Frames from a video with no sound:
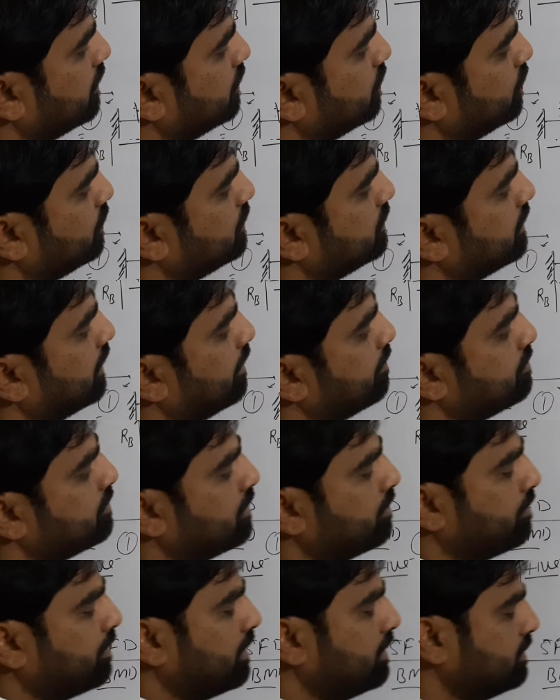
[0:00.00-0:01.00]
तो इस टाइप से
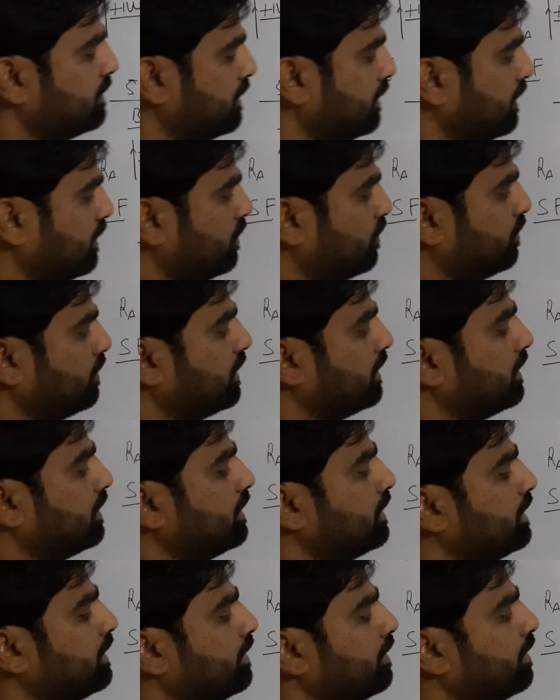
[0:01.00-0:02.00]
हमारा जनरेट होगा
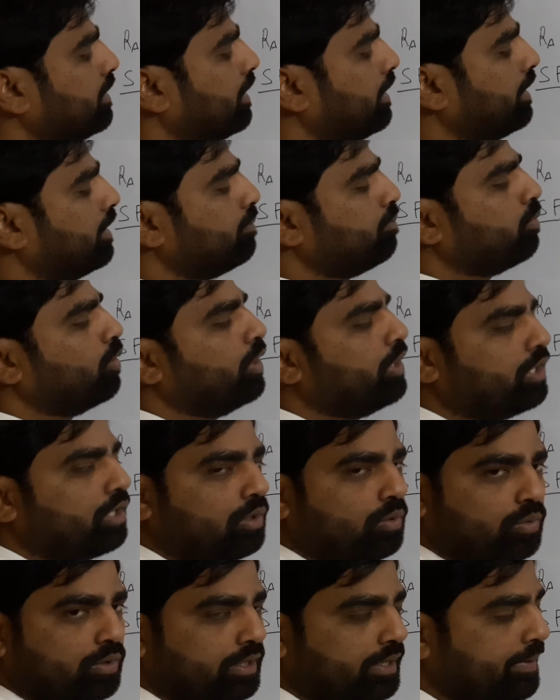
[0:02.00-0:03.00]
अगर पॉइंट
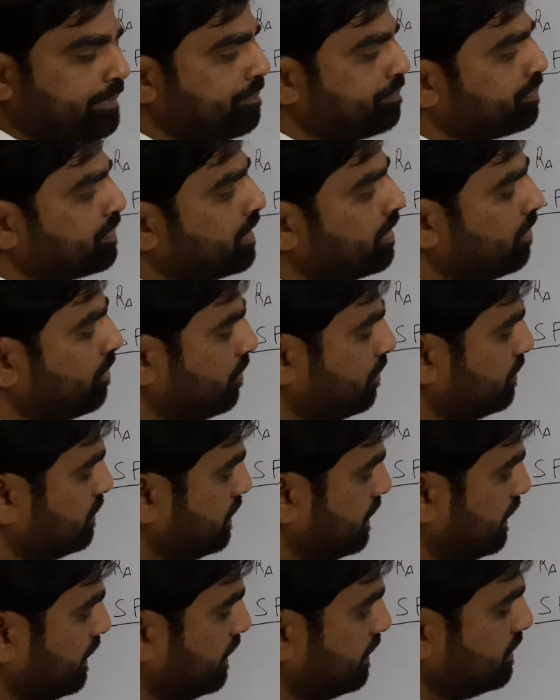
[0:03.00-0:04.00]
लोड है
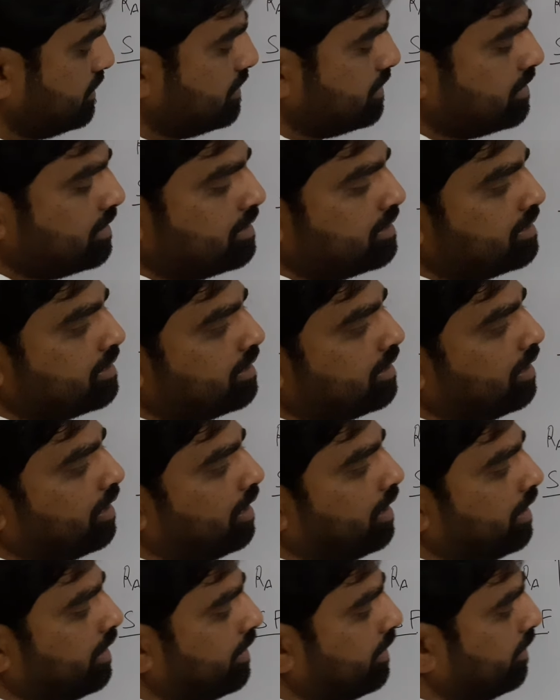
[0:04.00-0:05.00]
ठीक है
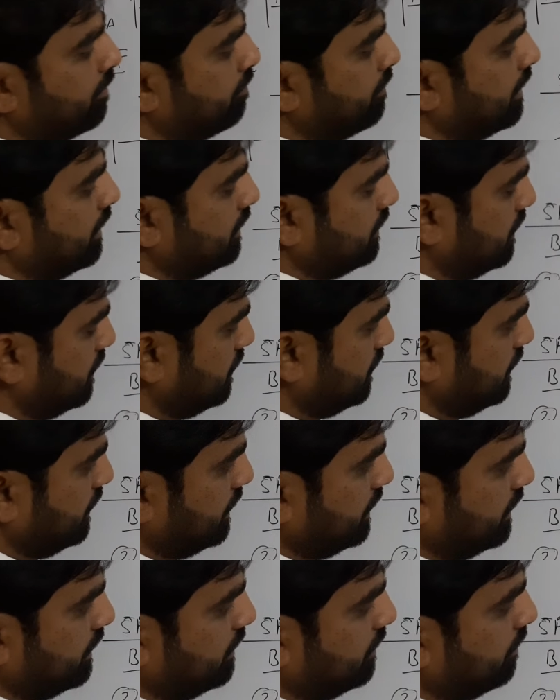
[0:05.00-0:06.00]
अगर हम बात करते
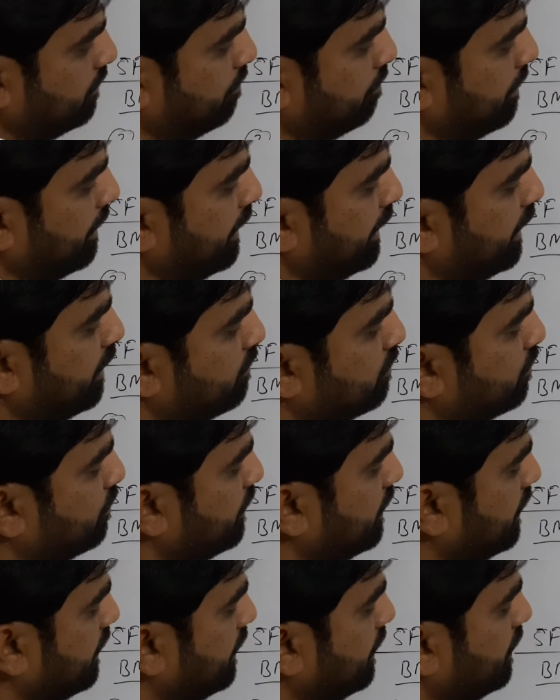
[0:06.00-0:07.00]
हैं बैंडिंग
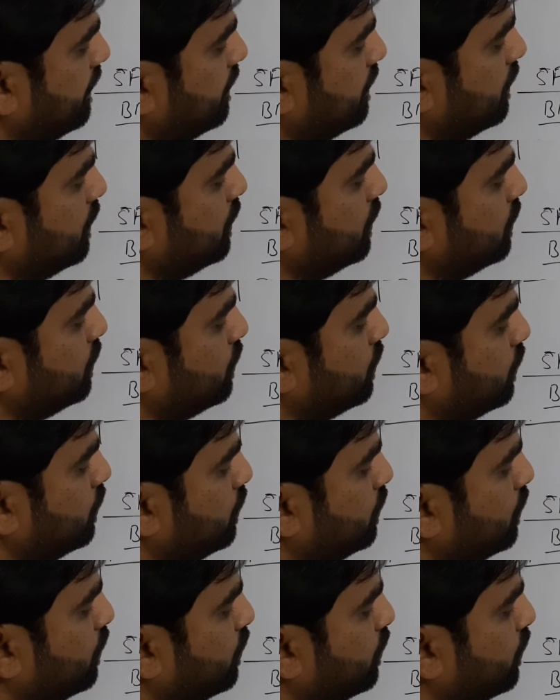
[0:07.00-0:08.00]
मोमेंट की तो
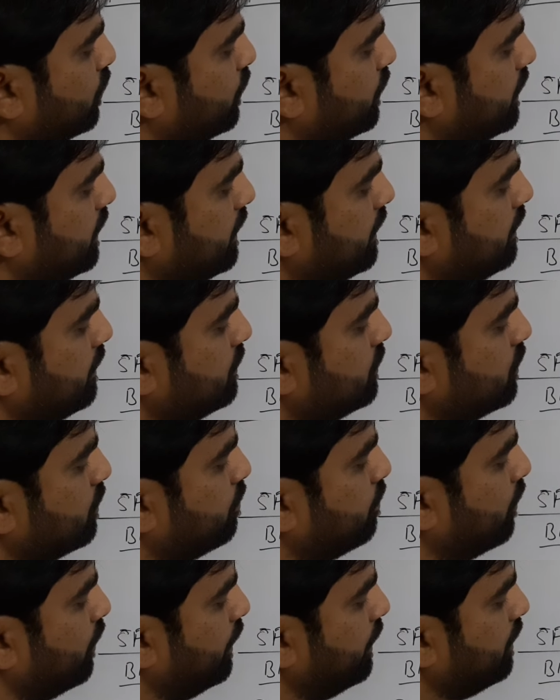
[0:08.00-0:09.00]
दोनों ही जो
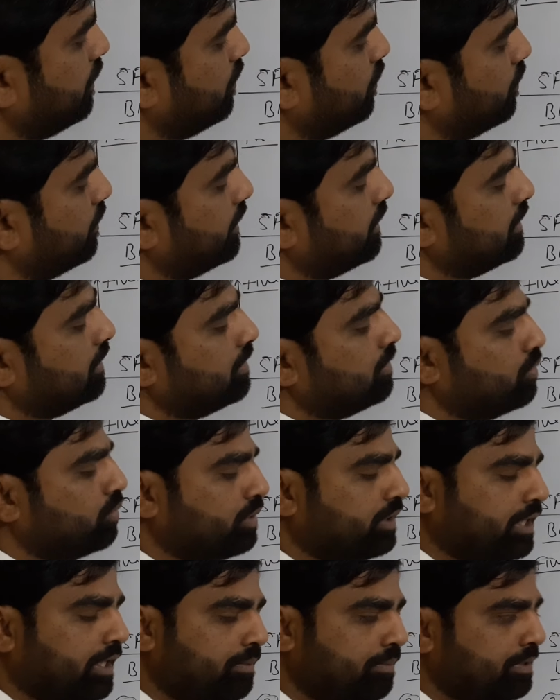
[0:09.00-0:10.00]
पॉइंट लोड है
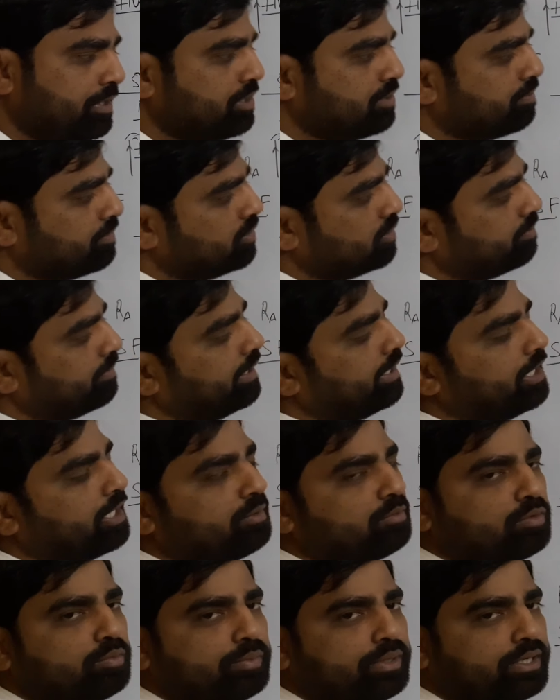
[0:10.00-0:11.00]
उनके बीच में जो
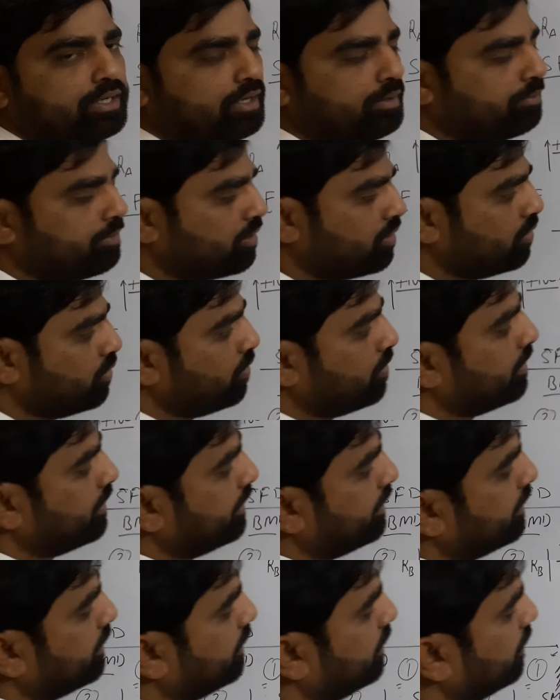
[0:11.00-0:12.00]
बैंडिंग मोमेंट हम ड्रॉ
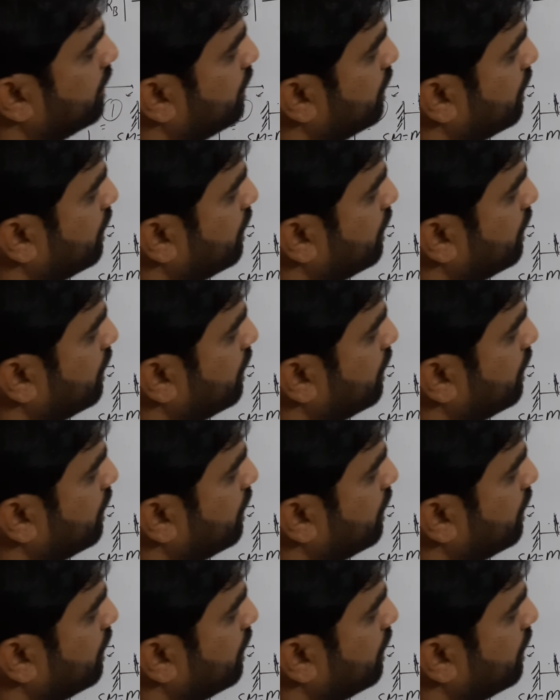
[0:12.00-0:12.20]
करेंगे